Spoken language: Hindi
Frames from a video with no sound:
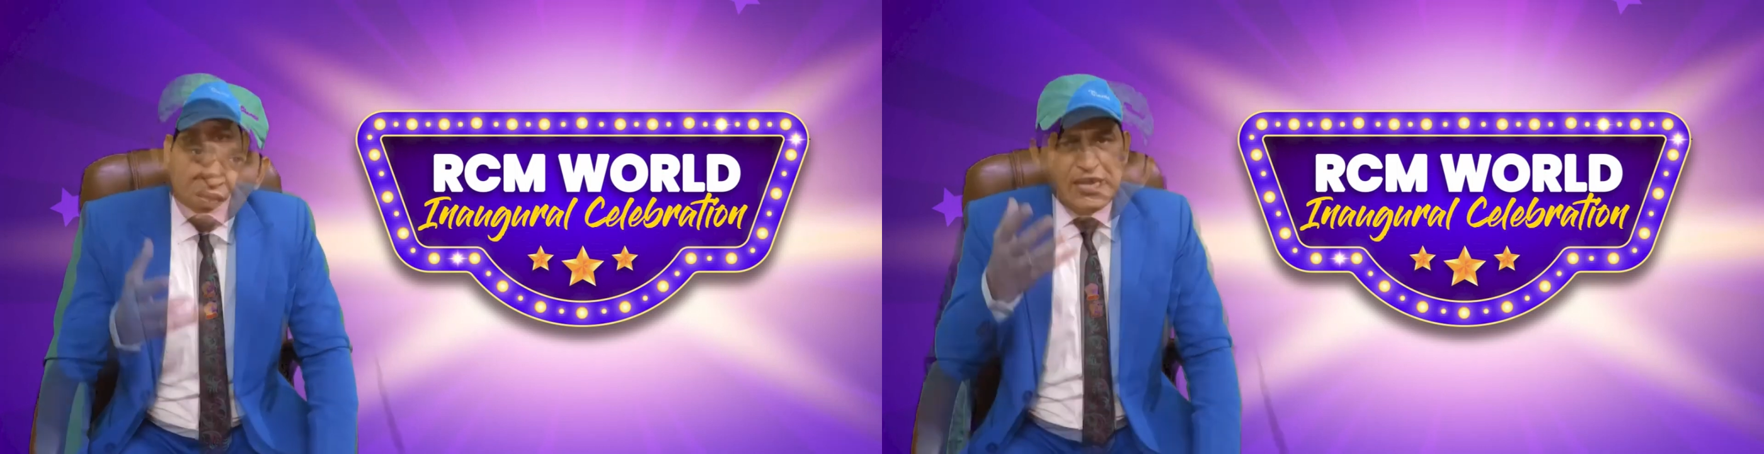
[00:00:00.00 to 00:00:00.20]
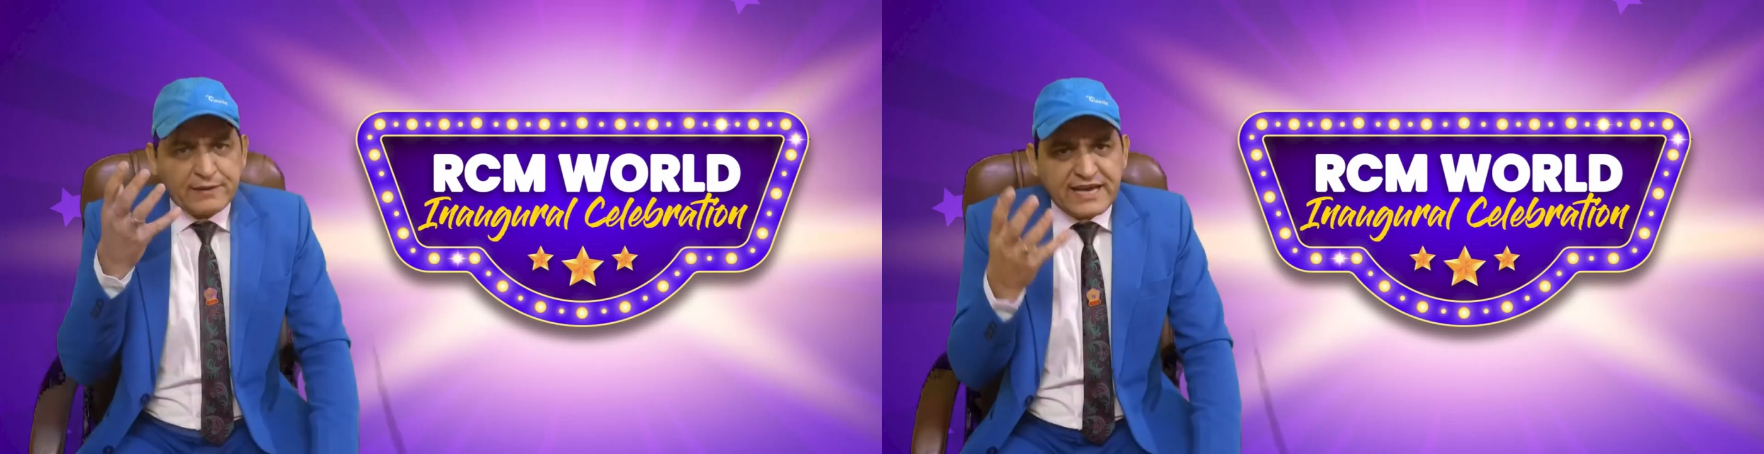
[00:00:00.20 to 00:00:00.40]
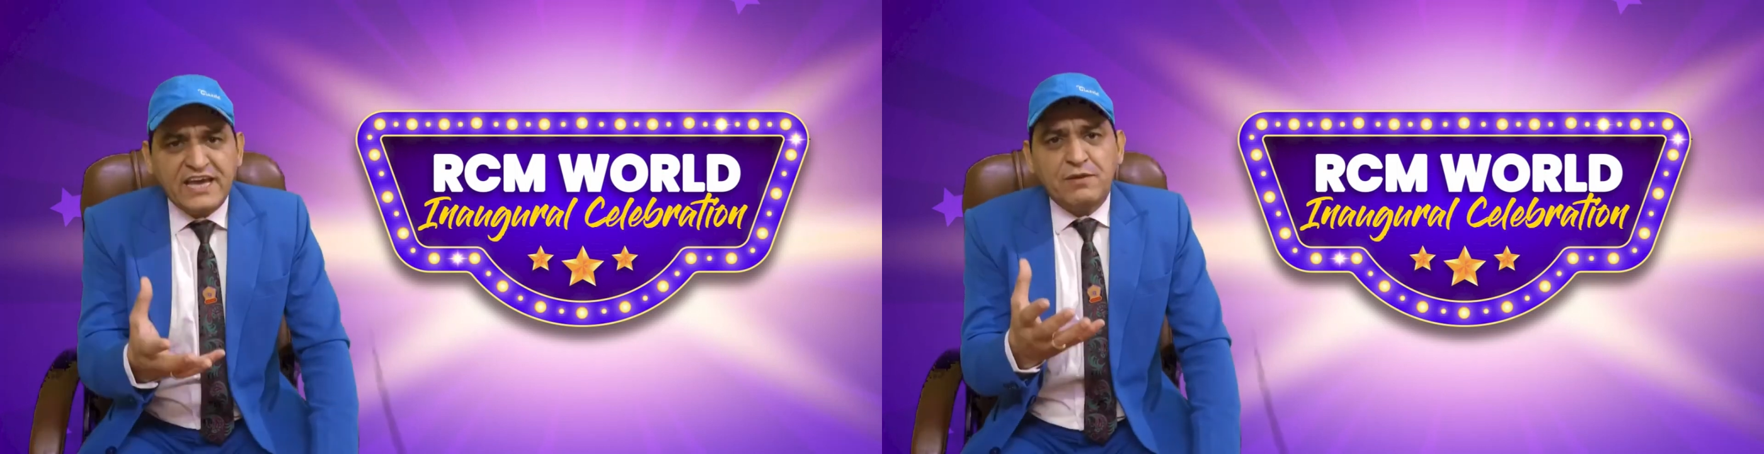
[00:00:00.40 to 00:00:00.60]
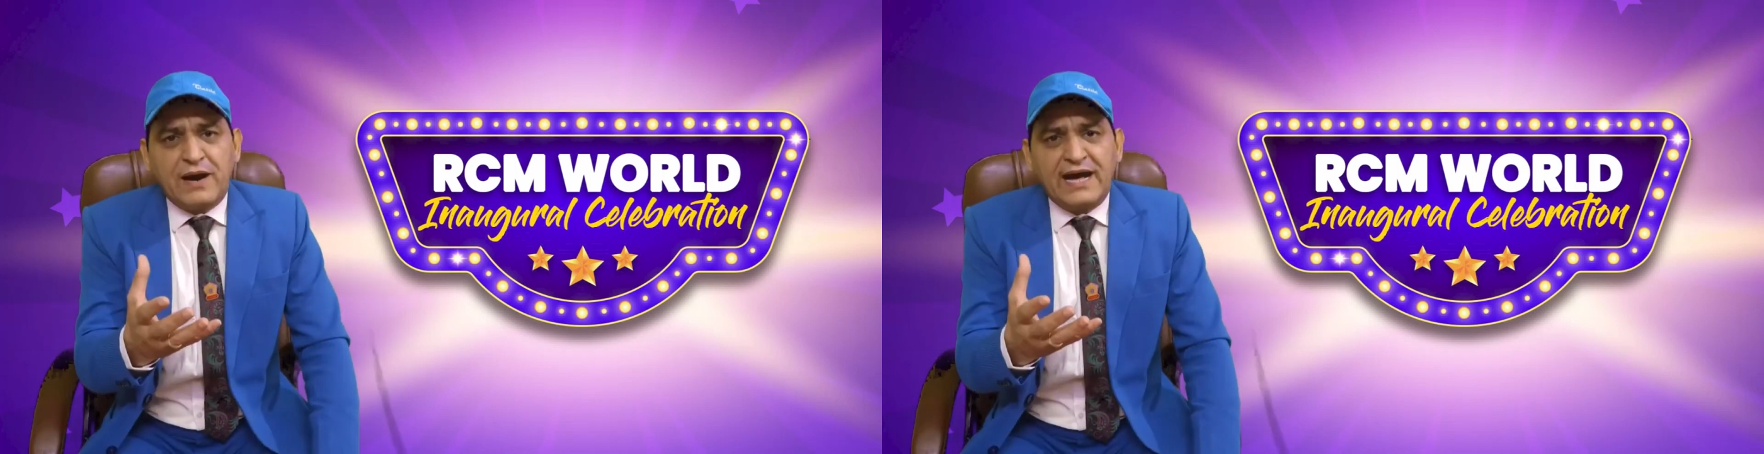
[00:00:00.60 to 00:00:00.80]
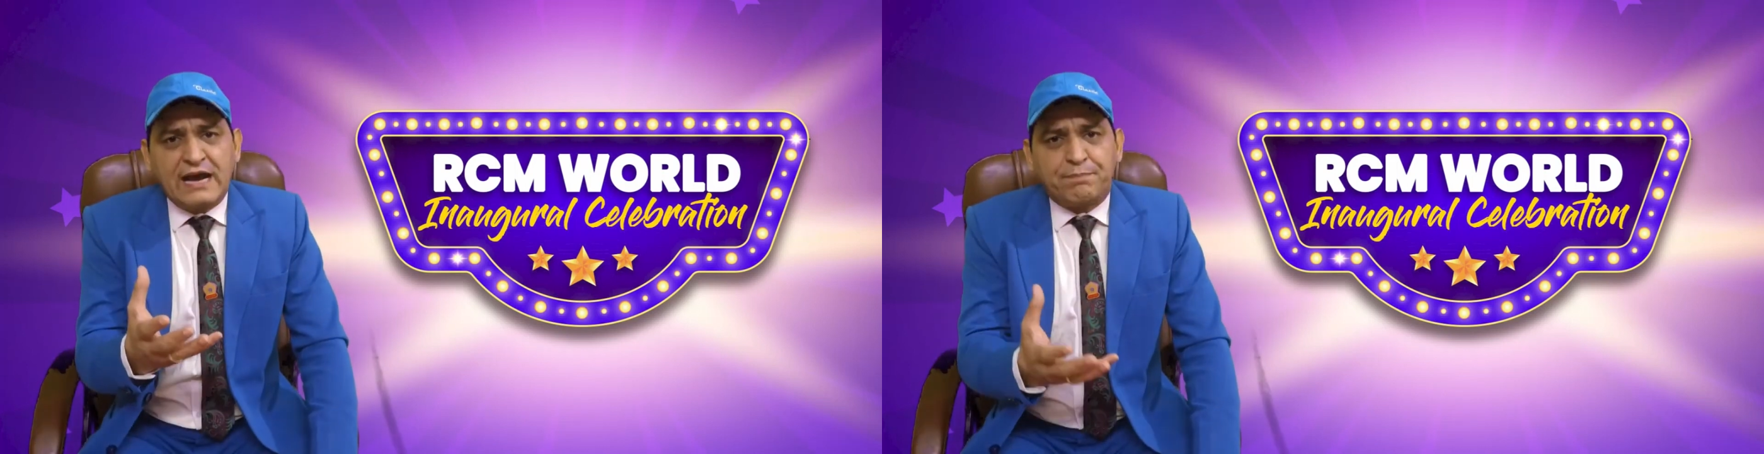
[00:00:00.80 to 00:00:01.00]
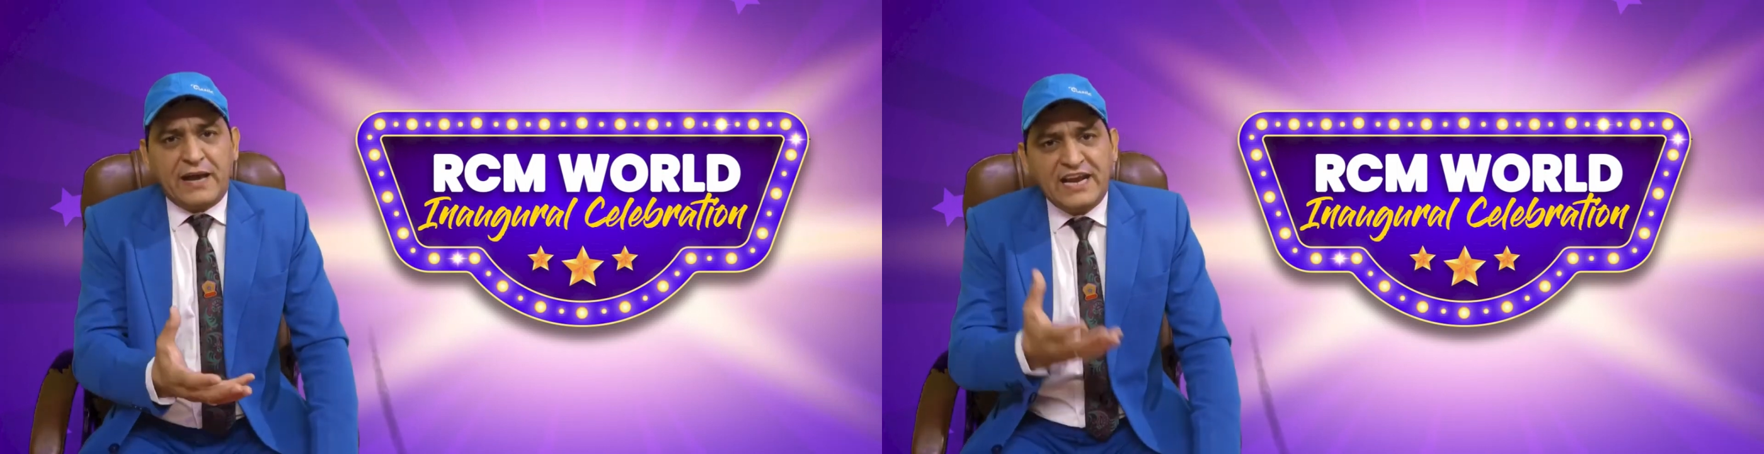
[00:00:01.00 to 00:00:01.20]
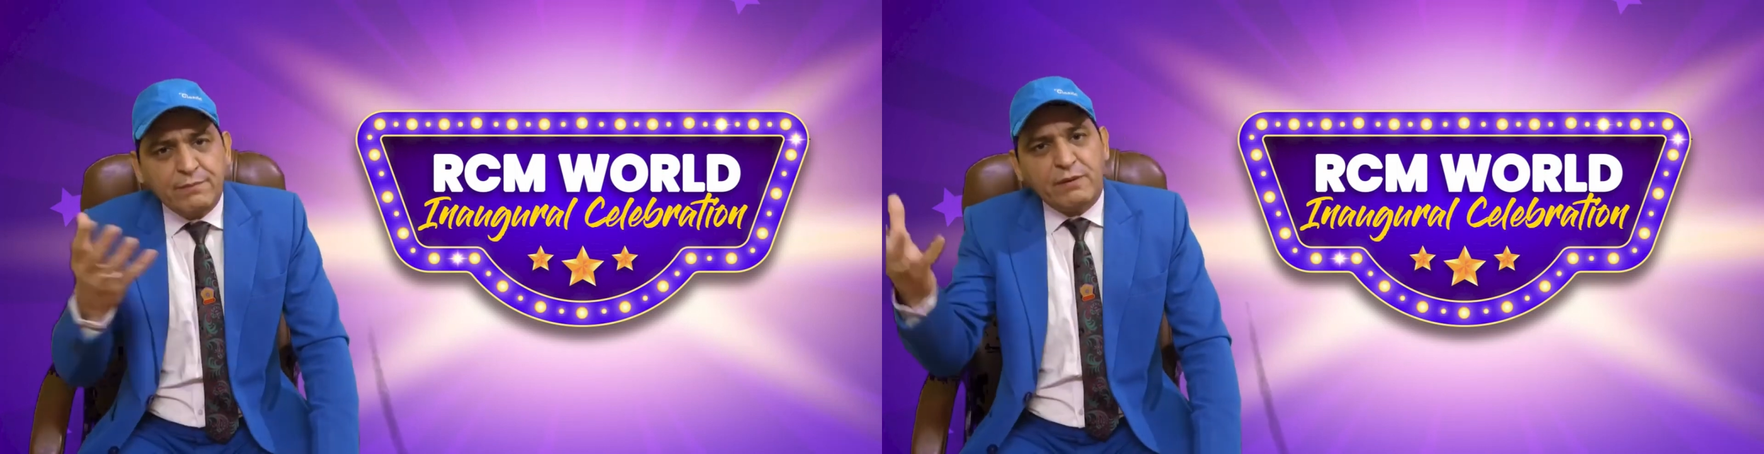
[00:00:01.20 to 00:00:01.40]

या कई बार आप पहले